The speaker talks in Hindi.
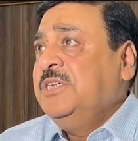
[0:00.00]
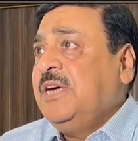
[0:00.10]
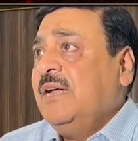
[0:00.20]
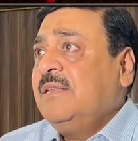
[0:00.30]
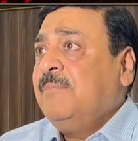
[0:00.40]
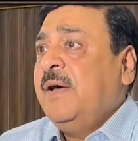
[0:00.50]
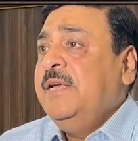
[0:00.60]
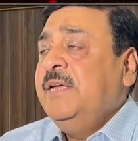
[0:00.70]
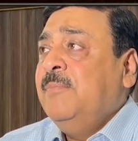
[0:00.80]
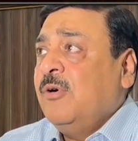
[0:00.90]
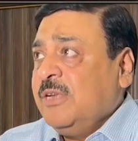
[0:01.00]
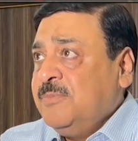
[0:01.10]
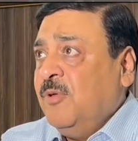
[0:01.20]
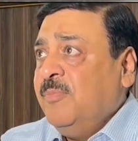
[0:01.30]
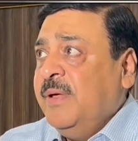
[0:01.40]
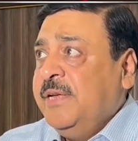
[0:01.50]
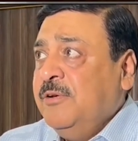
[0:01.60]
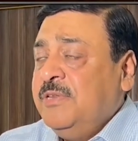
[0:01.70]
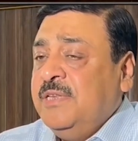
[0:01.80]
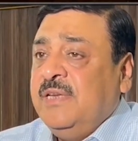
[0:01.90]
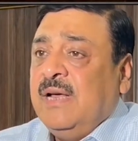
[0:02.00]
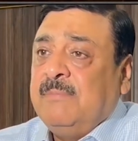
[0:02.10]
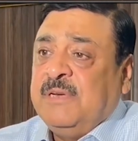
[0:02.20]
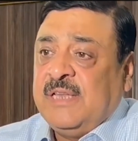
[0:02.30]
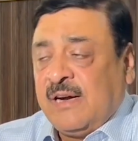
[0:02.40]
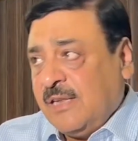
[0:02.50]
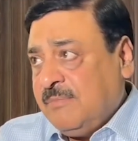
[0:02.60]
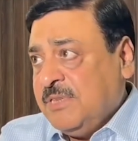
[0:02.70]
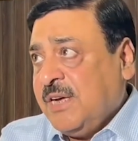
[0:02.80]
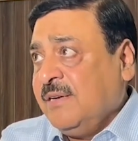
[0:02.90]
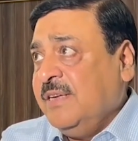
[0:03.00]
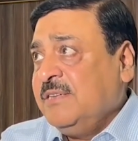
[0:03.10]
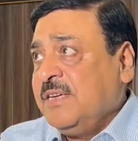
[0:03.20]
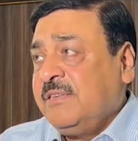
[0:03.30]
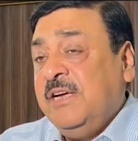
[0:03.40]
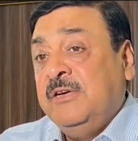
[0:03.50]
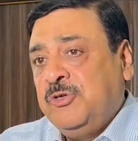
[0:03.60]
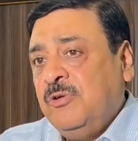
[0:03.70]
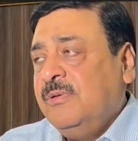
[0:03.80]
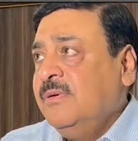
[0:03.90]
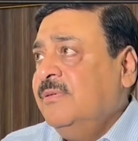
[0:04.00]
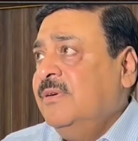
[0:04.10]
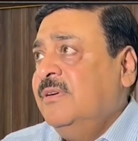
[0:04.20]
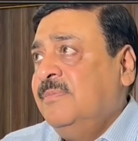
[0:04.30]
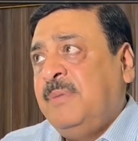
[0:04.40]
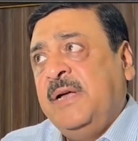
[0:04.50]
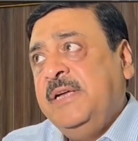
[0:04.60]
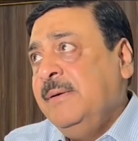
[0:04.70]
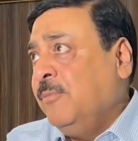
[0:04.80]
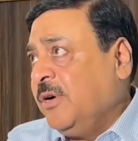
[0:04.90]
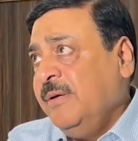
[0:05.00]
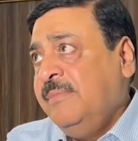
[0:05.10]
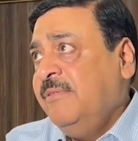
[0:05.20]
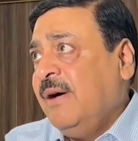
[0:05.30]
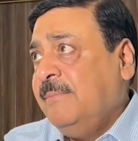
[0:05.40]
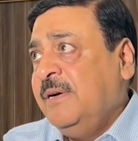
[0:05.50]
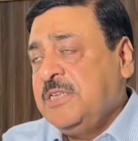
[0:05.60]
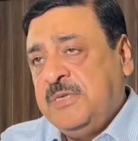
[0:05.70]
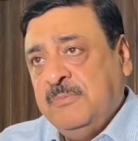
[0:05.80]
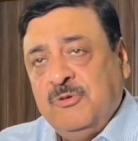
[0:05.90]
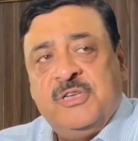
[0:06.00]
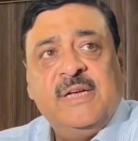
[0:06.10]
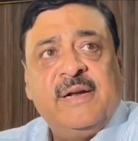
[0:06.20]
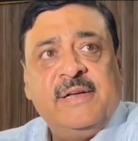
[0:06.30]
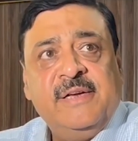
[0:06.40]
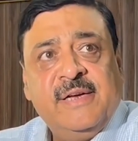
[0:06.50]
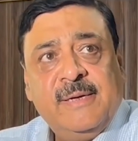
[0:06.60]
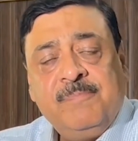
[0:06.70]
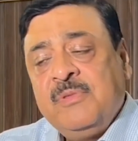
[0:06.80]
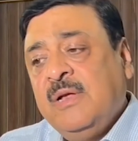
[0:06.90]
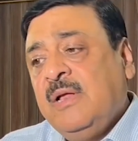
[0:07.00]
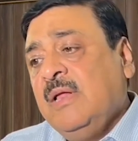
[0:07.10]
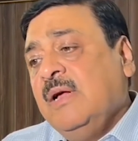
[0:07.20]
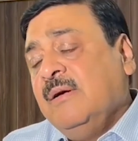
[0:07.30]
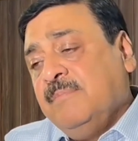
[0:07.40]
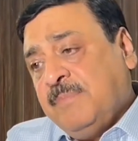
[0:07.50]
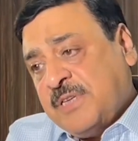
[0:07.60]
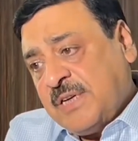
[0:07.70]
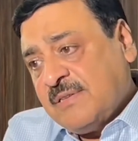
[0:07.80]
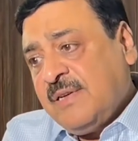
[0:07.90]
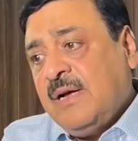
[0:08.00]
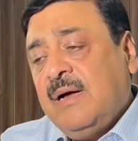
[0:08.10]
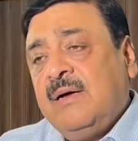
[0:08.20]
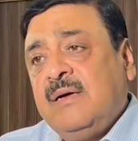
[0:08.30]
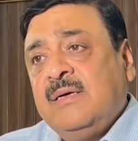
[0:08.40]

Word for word: जहाँ तक पानी की बॉटल्स बहुत महंगी होती थी आप केदारनाथ में जाकर देख सकते हैं निःशुल्क पानी की बोटलें भी वहाँ पर डिस्ट्रीब्यूट की जा रही हैं प्रशासन का